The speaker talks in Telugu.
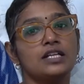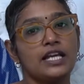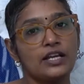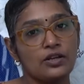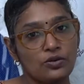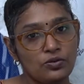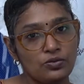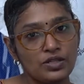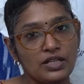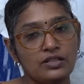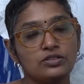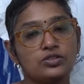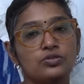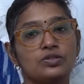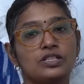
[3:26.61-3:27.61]
ఎక్కువగా
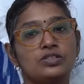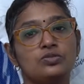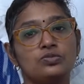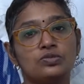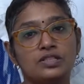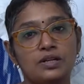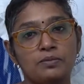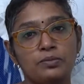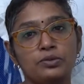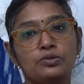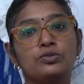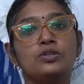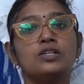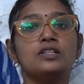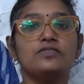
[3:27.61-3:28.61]
షుగర్స్ ఉన్నప్పుడు
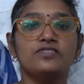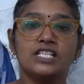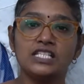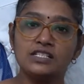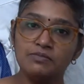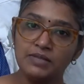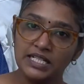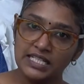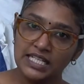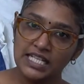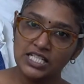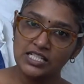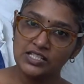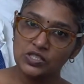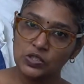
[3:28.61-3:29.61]
ఫస్ట్
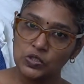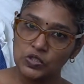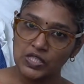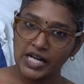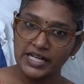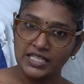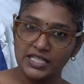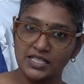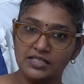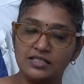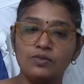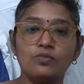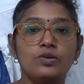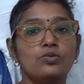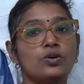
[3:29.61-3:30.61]
మెడికేషన్స్తో స్టార్ట్
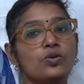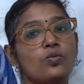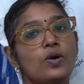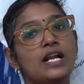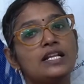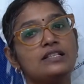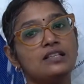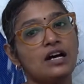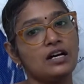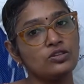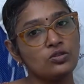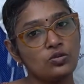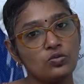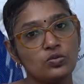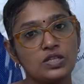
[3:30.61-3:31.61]
చేస్తాము ఒకవేళ
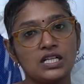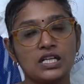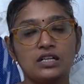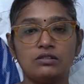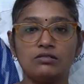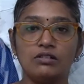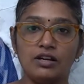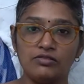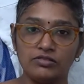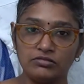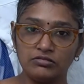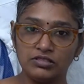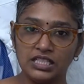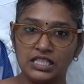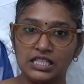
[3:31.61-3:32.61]
దాంతో కూడా కంట్రోల్
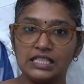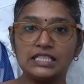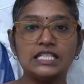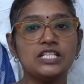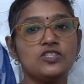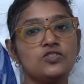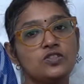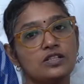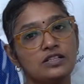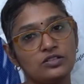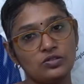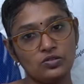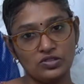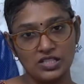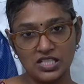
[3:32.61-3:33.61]
అవ్వకున్నట్లయితే ఇన్సులిన్
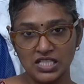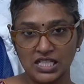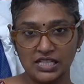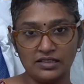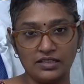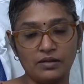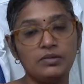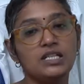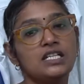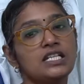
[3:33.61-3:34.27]
డోసేజ్కి వెళ్తాం